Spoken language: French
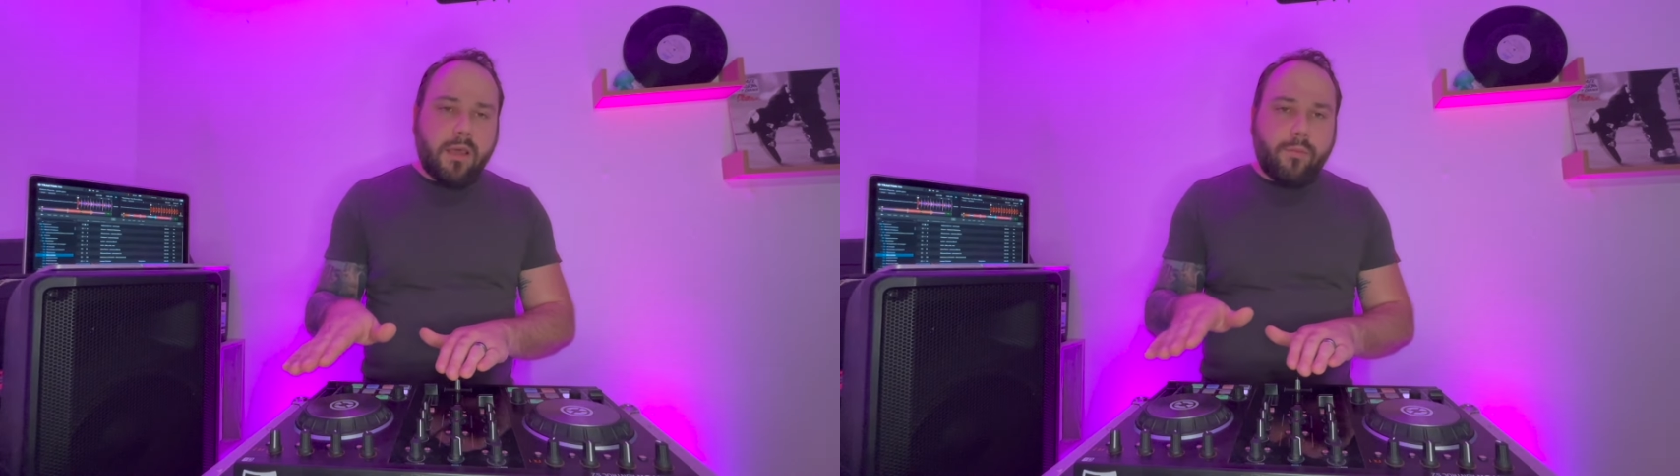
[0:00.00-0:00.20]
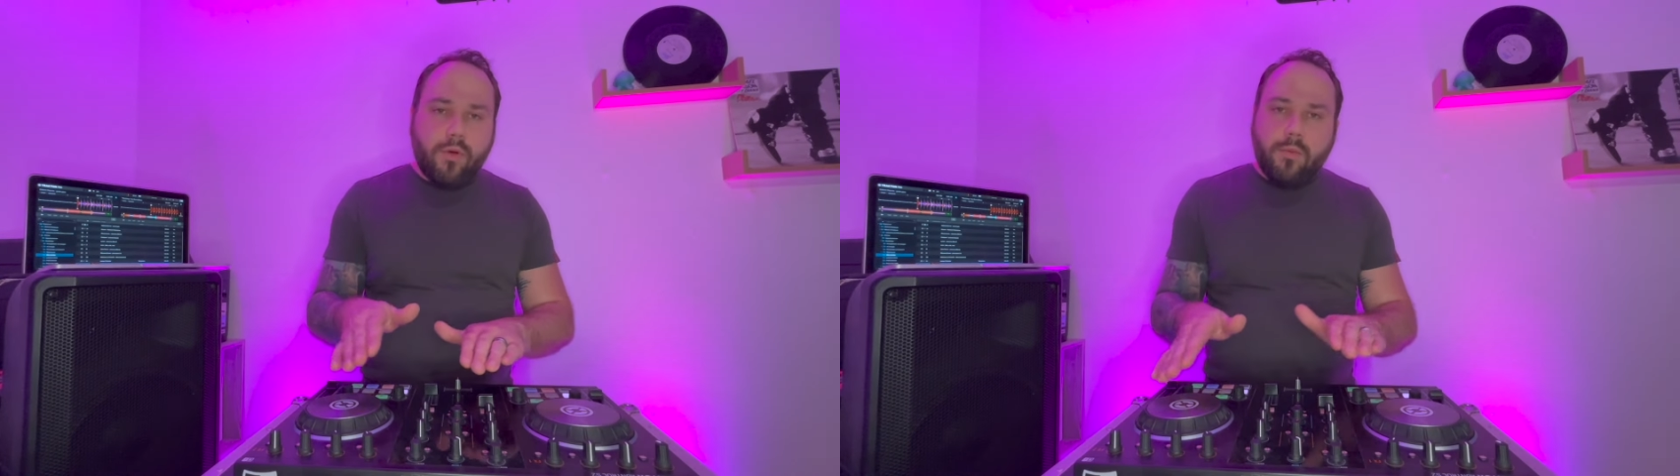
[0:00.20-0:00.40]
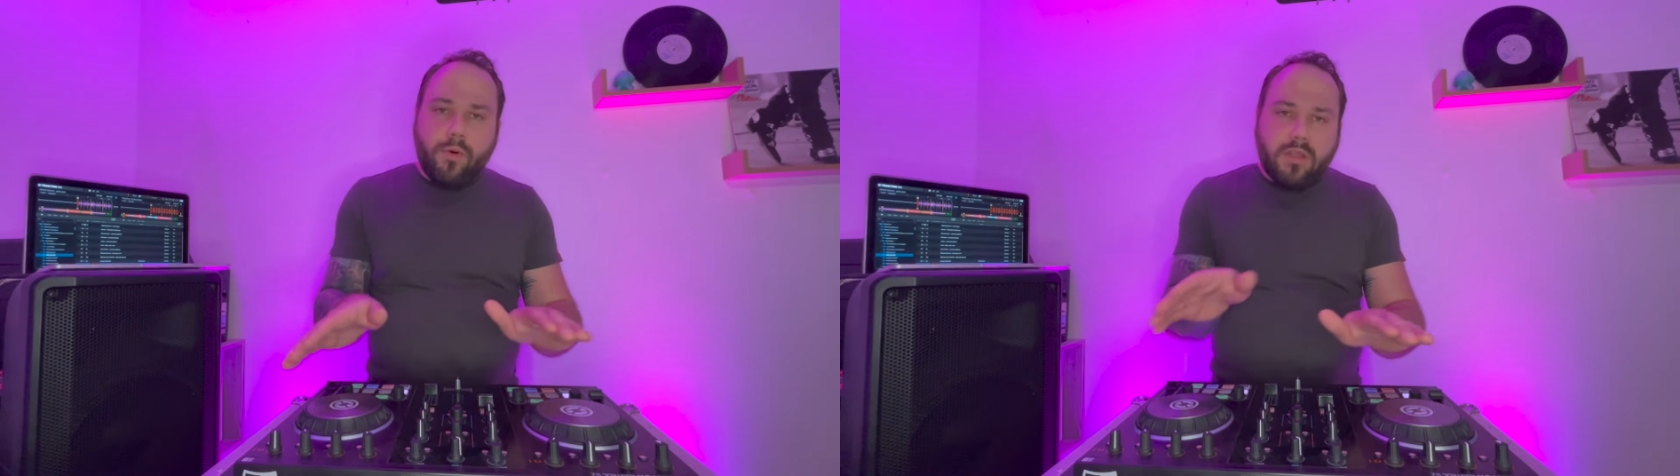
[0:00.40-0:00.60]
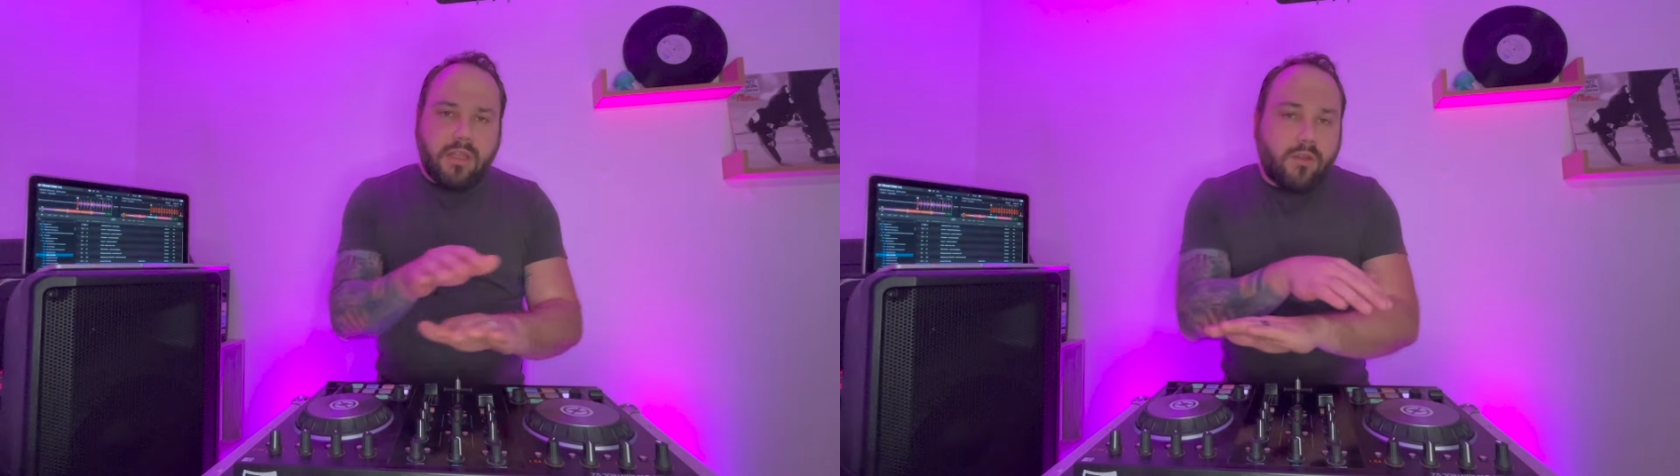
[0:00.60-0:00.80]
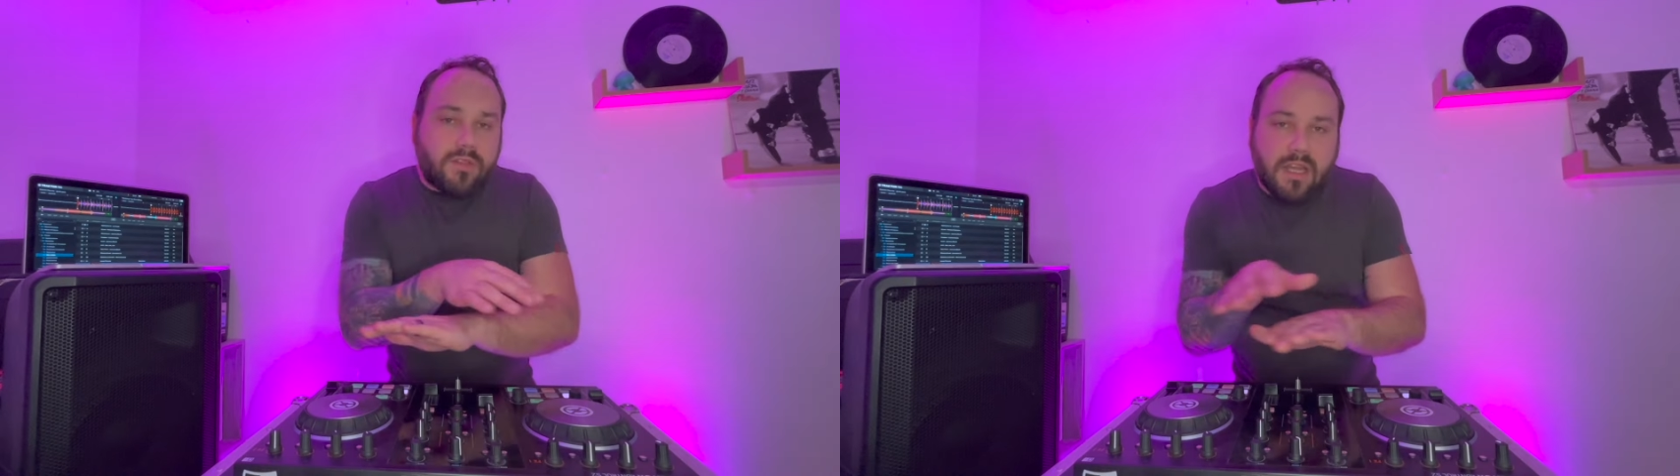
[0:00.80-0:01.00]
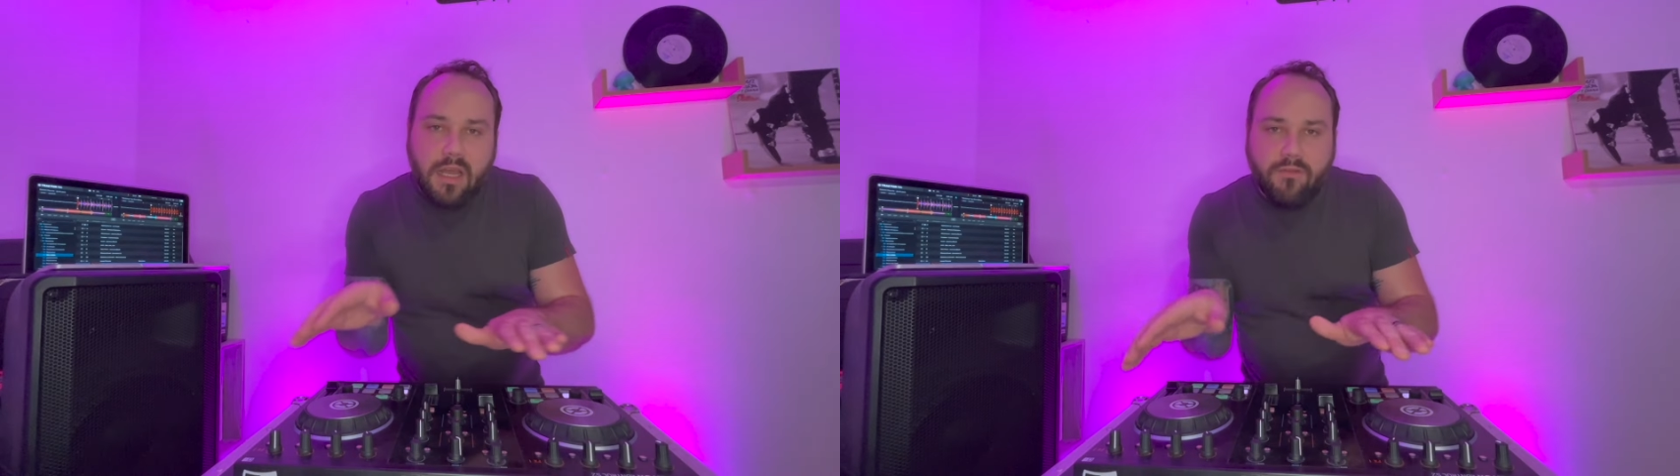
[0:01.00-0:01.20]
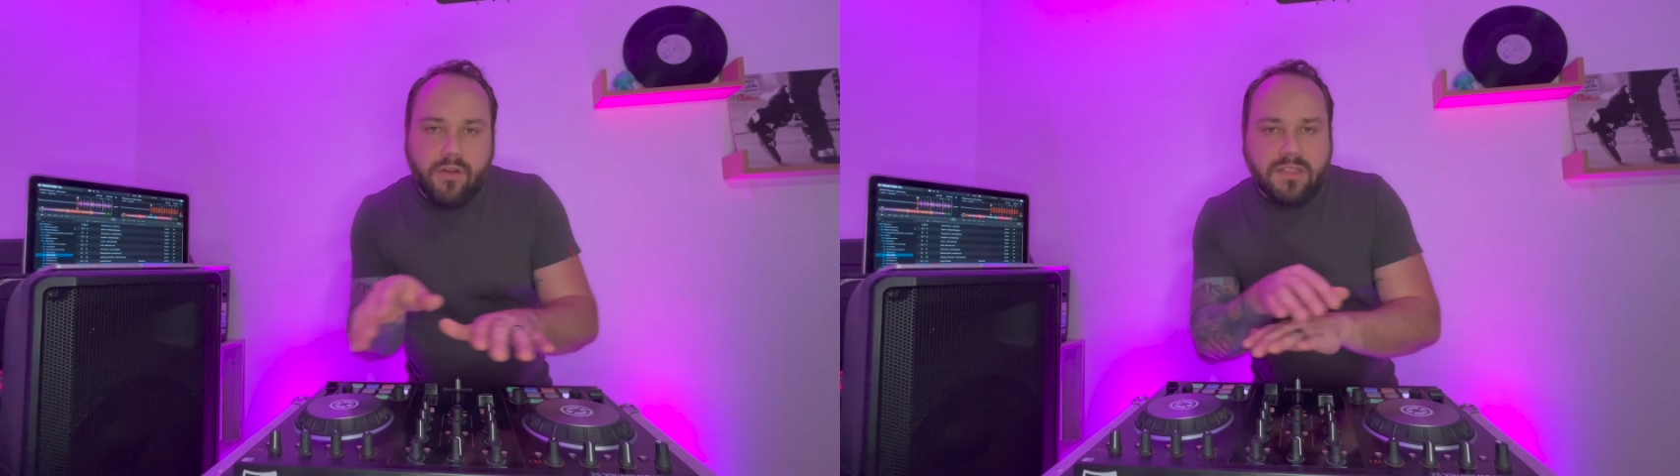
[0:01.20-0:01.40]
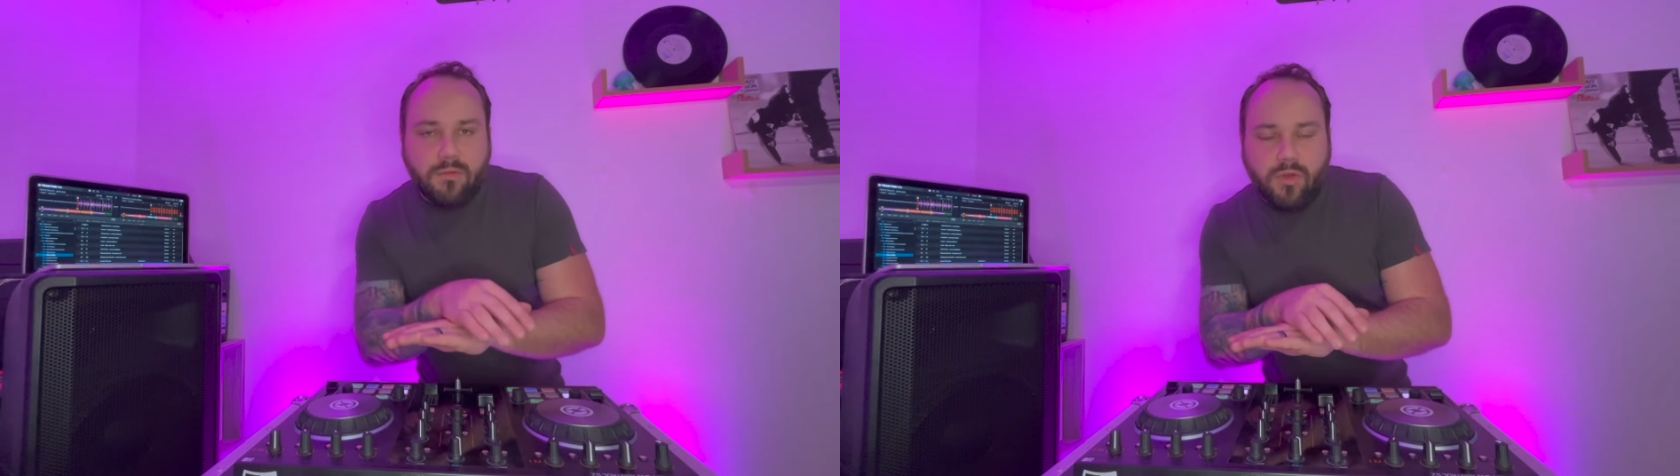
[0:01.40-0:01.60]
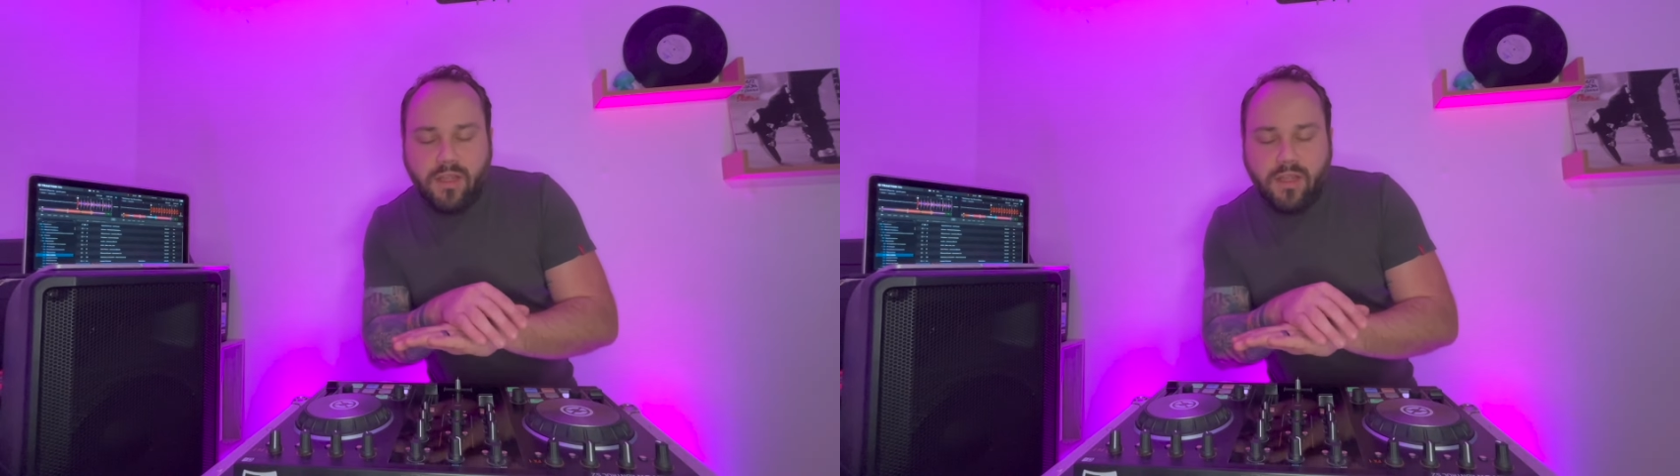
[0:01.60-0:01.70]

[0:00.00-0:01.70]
un hein, peu importe, et dans ce cas-là, forcément,